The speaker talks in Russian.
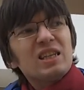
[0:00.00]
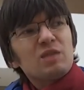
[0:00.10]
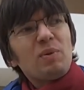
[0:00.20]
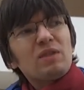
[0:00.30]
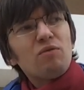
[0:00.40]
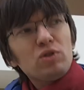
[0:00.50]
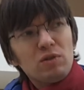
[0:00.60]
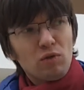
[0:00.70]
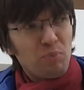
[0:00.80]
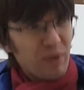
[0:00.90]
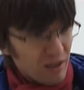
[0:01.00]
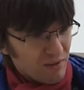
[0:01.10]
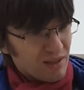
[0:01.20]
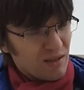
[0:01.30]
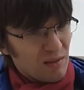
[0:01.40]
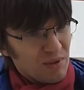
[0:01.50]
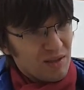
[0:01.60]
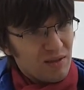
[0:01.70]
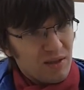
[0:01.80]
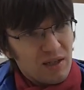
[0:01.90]
нас подводит, вот первая
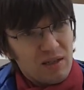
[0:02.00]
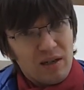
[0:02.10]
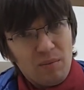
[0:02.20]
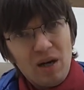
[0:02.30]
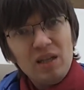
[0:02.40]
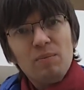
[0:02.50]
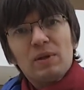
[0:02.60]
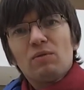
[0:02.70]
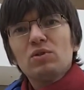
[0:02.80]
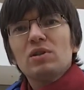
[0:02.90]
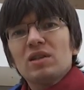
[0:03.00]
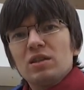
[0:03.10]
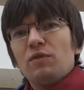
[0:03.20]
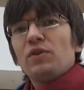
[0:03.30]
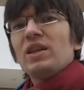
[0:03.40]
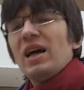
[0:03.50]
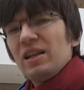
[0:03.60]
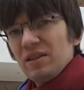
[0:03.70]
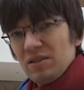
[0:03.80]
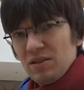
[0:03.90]
самая сцена романа подводит нас к
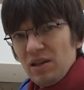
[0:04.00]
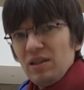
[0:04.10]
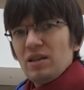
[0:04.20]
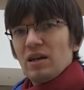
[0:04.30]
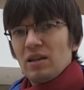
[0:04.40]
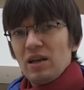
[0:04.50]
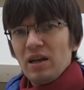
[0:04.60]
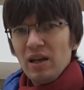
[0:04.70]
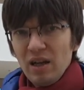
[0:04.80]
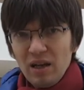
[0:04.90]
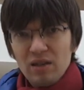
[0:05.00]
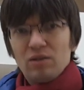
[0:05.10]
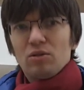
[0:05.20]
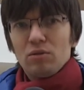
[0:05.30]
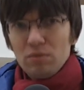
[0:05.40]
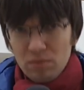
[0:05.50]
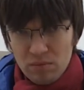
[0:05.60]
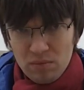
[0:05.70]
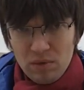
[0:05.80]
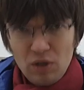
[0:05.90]
финальной сцене, когда э,
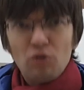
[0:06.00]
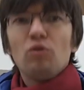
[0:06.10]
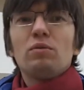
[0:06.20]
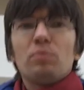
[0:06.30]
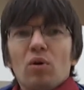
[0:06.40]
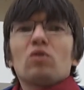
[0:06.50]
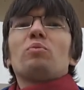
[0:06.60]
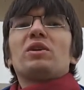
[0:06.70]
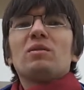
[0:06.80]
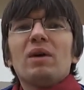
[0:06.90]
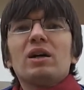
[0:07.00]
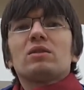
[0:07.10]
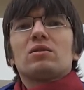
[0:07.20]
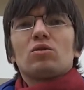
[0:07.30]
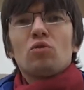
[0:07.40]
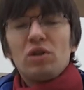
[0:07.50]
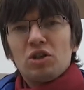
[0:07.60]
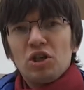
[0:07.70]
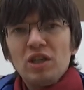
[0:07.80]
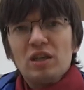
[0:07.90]
Эркюль Пуаро принимает то
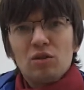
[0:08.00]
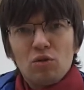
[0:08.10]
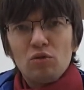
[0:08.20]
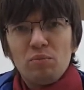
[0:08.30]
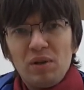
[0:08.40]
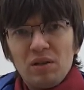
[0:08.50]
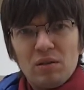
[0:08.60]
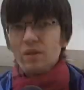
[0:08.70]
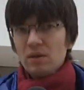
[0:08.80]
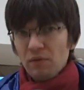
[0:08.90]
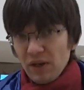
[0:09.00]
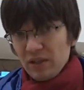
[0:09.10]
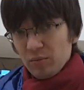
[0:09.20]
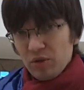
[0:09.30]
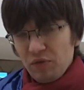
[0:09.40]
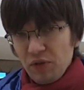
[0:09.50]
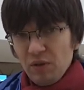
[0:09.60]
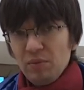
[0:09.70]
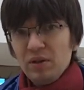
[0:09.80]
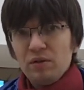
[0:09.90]
решение, которое он принял. В этом же
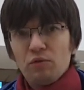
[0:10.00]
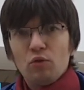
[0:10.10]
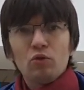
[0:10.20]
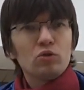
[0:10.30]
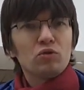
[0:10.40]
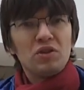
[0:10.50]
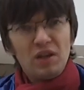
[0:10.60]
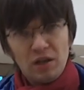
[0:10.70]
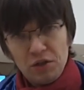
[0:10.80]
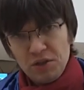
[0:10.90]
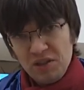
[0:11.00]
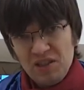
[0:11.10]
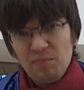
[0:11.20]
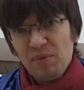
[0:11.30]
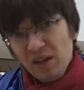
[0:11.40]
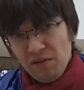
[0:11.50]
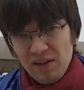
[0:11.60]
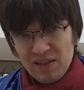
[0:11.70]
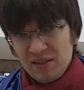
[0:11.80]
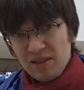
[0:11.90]
фильме, в угоду зрелищности,
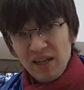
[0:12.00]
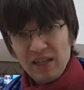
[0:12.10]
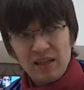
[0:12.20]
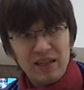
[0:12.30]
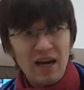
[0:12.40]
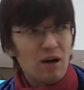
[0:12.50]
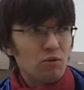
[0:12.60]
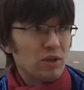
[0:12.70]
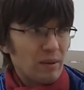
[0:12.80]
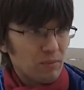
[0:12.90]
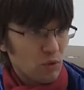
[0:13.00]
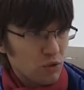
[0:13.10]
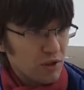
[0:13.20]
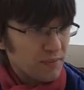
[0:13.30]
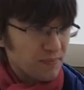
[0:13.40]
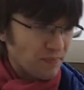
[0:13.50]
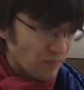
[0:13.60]
первая сцена, да, он там тоже